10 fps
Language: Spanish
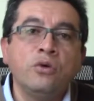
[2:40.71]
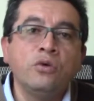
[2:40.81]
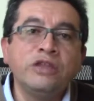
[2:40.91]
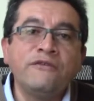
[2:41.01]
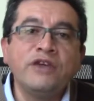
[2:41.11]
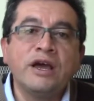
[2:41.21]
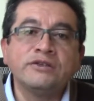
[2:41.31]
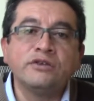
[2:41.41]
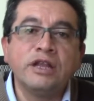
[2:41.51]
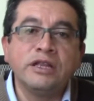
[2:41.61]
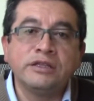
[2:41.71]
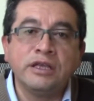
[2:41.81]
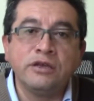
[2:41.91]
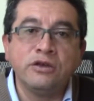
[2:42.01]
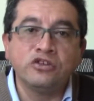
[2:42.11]
una fijación de
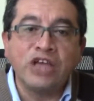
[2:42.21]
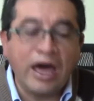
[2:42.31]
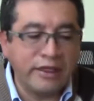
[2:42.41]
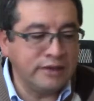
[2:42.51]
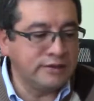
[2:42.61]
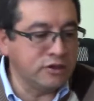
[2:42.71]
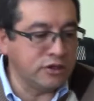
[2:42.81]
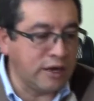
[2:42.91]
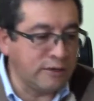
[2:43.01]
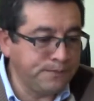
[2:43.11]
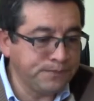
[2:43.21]
litigios adicional